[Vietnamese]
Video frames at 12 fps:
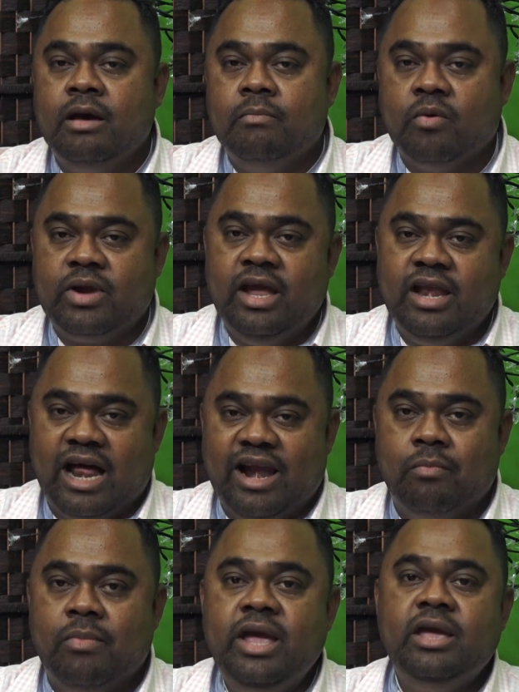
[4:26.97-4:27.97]
một khi đã
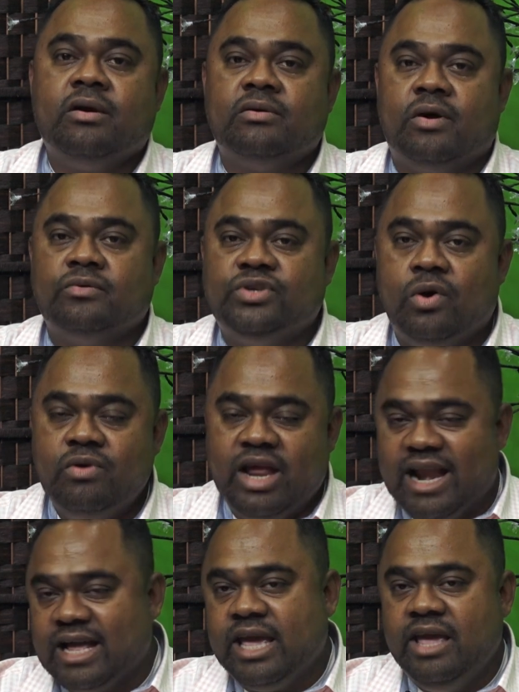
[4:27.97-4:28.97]
đồng ý có con số
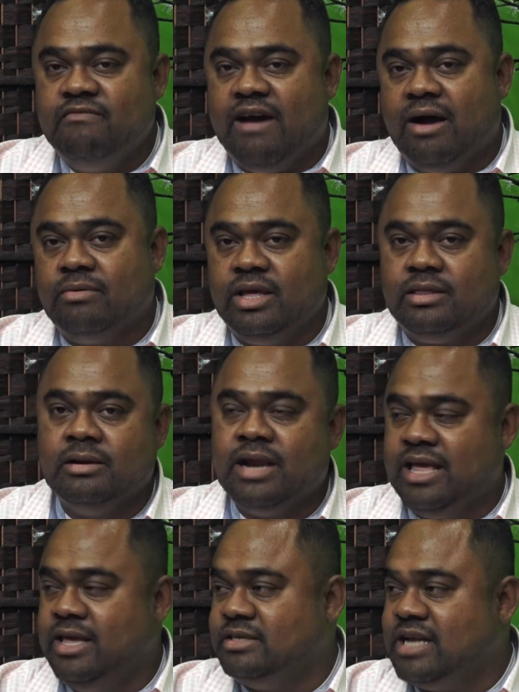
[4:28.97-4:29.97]
này đã ký vào thì từ
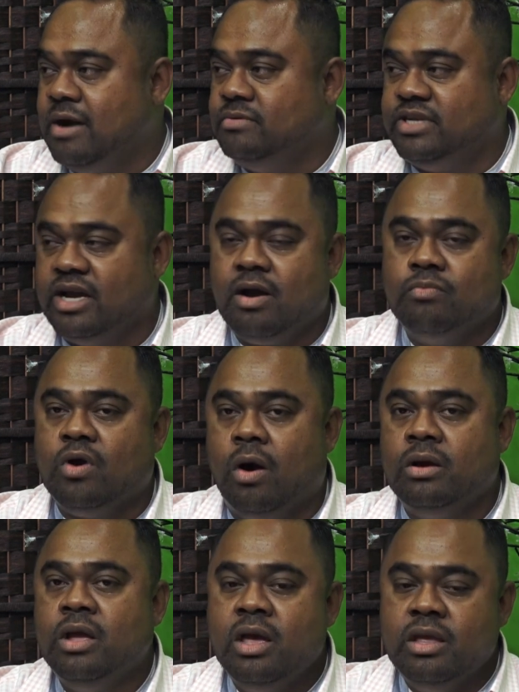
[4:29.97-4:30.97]
đây về sau sẽ không còn